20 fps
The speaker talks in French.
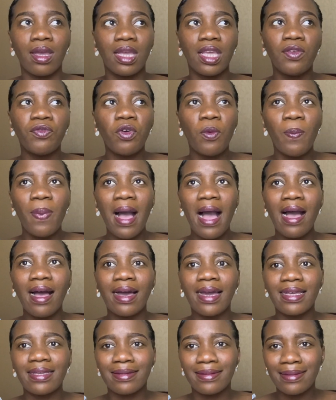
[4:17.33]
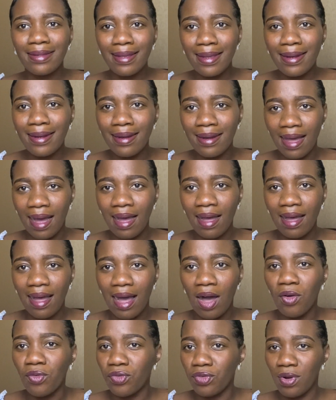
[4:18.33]
Il faut pas rester là
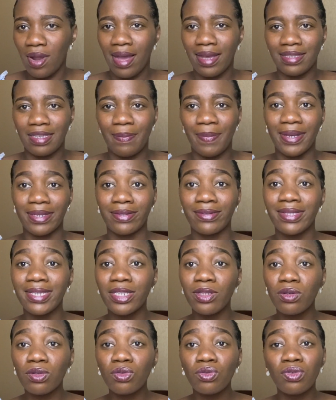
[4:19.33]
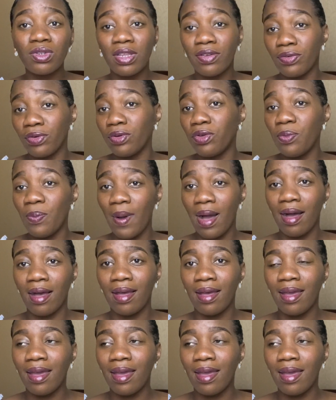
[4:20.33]
à en vouloir à ces personnes, sinon tu n'évolues pas.